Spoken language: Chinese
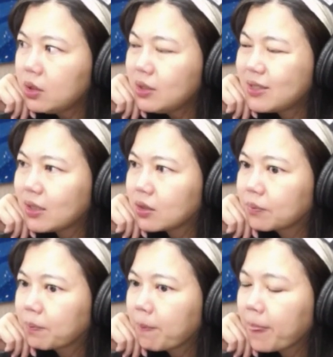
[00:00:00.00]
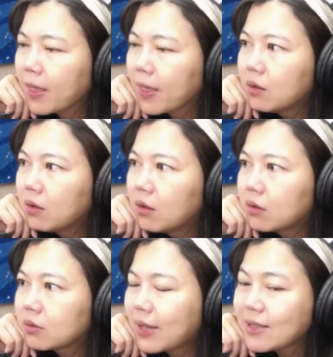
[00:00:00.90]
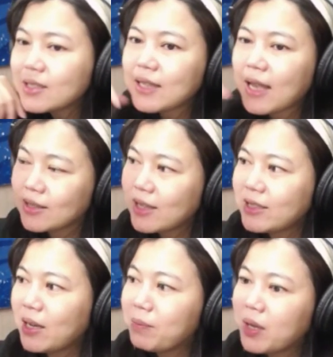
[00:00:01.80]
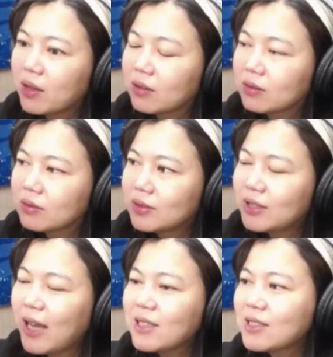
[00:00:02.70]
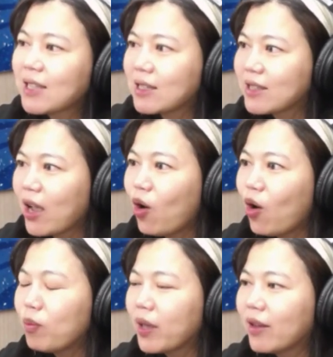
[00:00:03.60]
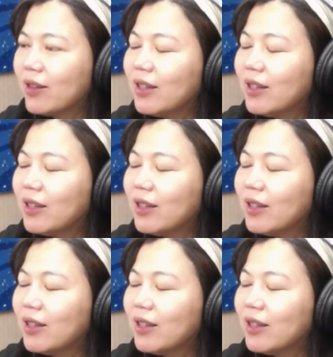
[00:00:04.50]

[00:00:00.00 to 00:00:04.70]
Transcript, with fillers: 疫情，它是惨在前面，其他是惨在后面，